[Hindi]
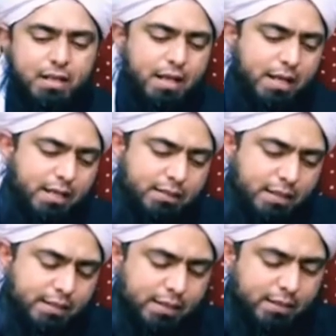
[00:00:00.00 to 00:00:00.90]
अल्लाह
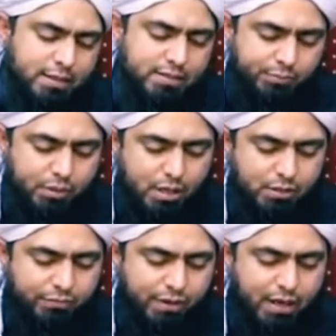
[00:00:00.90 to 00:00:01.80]
ताला ने कसम का
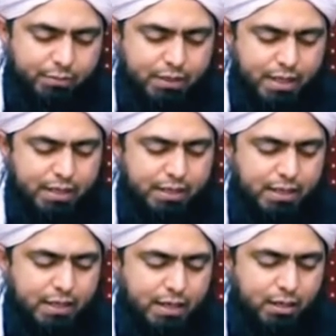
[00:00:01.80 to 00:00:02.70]
कफारा बताया
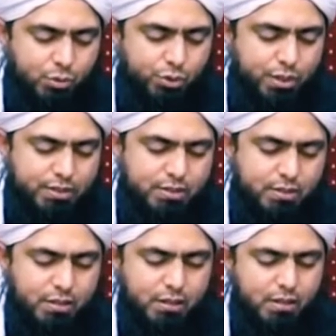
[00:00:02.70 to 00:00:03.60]
कि अगर कोई शख्स
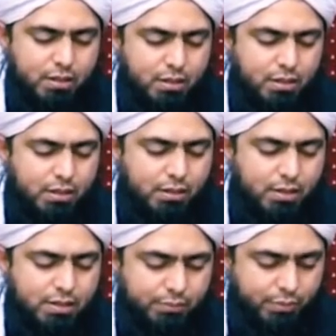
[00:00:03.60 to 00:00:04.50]

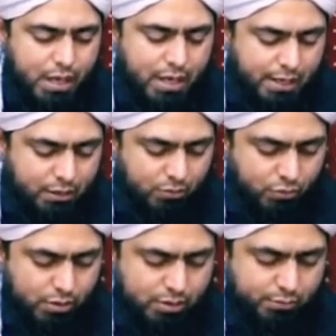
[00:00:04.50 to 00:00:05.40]
कसम खा ले तो
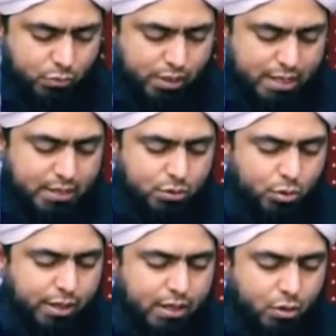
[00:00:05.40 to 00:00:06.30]
वो कसम को कैसे
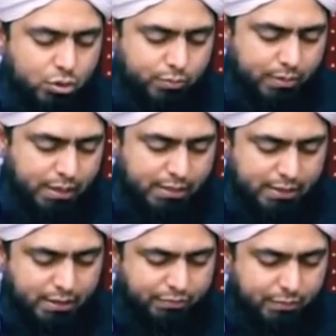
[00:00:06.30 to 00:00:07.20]
तोड़ेगा और उसमें भी अल्लाह
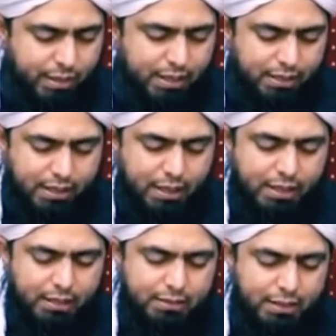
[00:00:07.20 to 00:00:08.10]
तला ने फरमाया कि
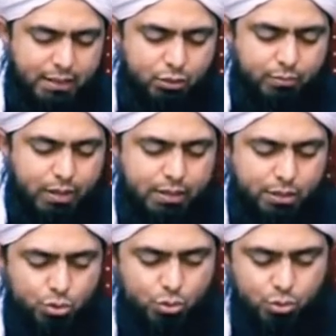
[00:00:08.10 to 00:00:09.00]
अल्लाह तला तुम्हारी जो